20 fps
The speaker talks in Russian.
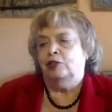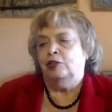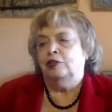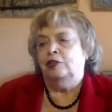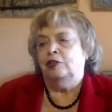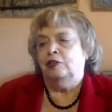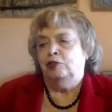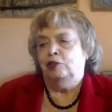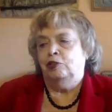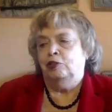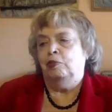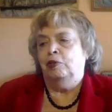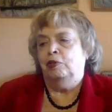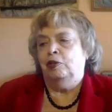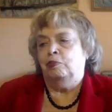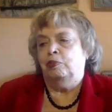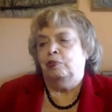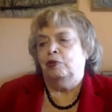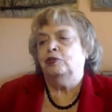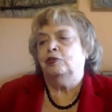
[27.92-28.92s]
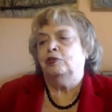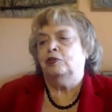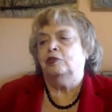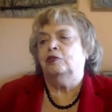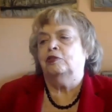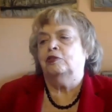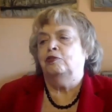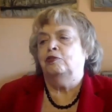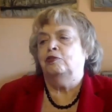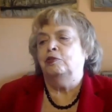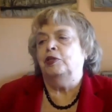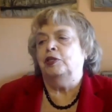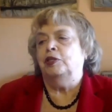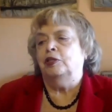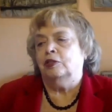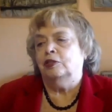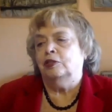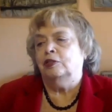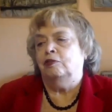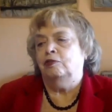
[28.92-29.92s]
давно было, просто с людьми я
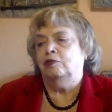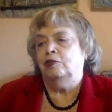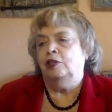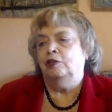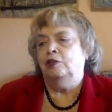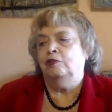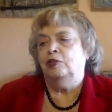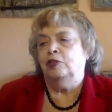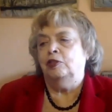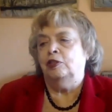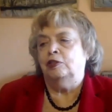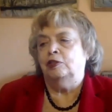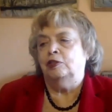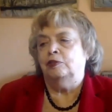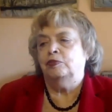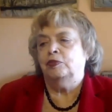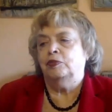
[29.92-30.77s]
разговаривала,